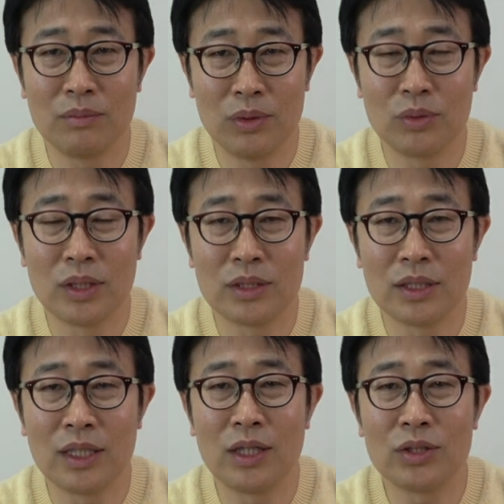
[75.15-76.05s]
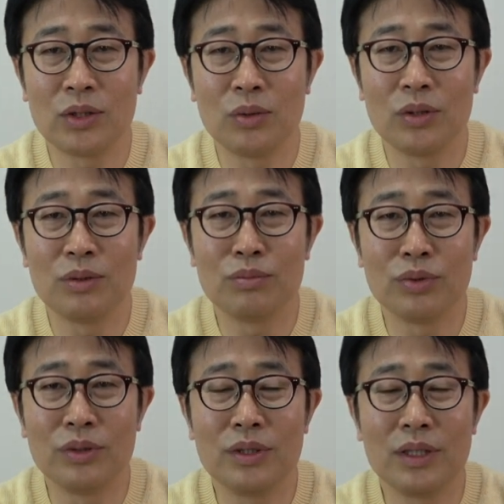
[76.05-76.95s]
미국에서 일하시고 있는
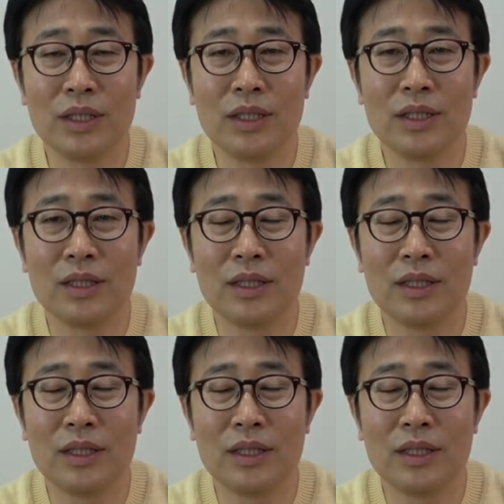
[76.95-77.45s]
분들이